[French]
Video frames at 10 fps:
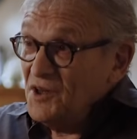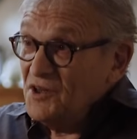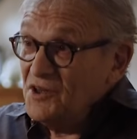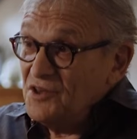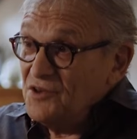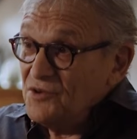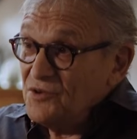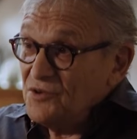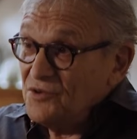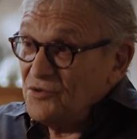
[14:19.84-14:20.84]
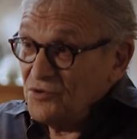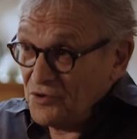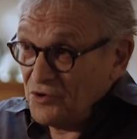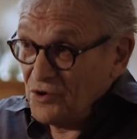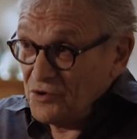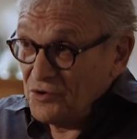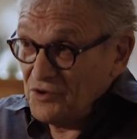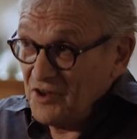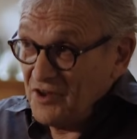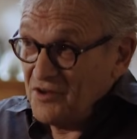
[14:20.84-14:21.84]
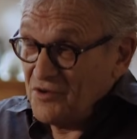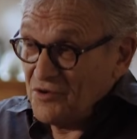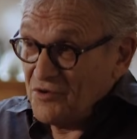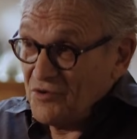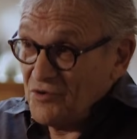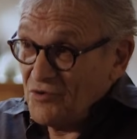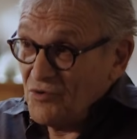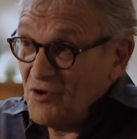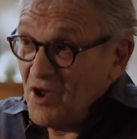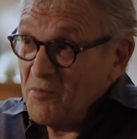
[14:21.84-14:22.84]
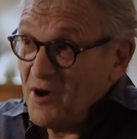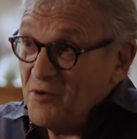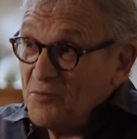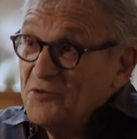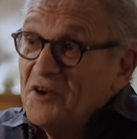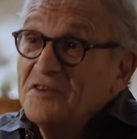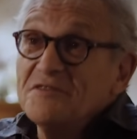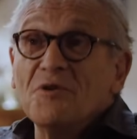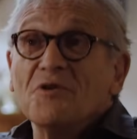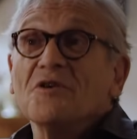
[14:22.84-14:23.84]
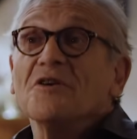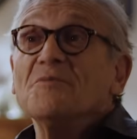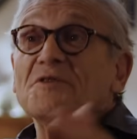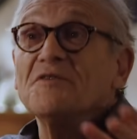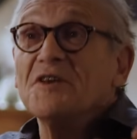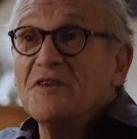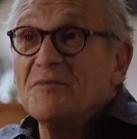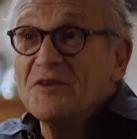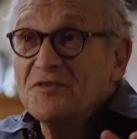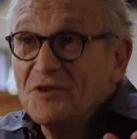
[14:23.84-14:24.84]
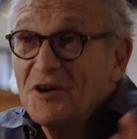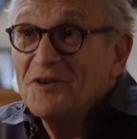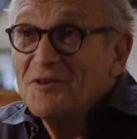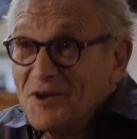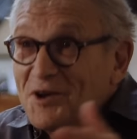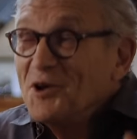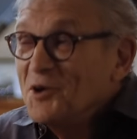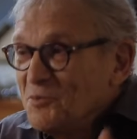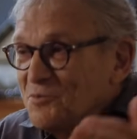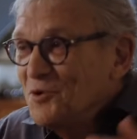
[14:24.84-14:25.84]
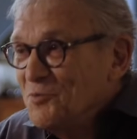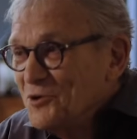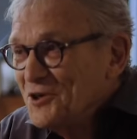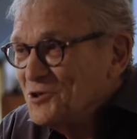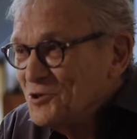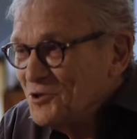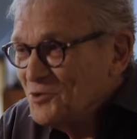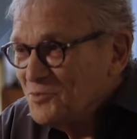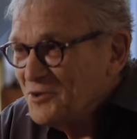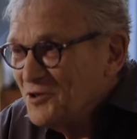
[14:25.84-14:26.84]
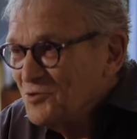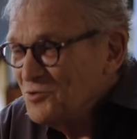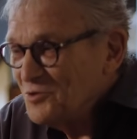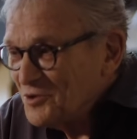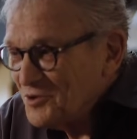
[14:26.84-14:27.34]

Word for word: qui donc recrutait apparemment plus activement que le Comité Vietnam national. Bon, pour les gens qui ont perdu